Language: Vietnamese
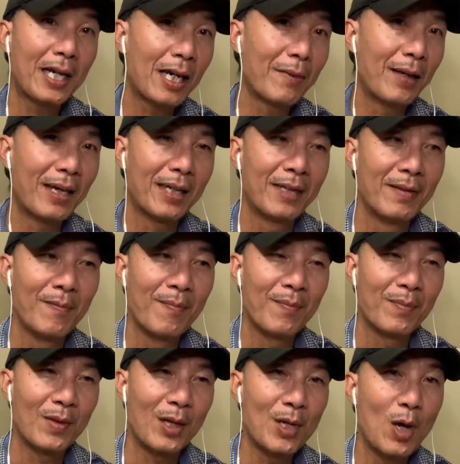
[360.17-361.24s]
các bạn
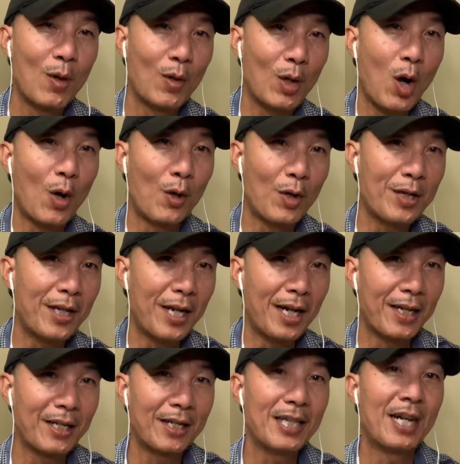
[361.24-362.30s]
nó vô nó ngồi nói
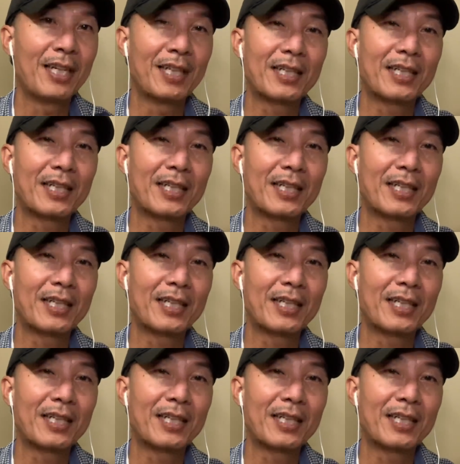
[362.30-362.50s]
chuyện nó nhìn cái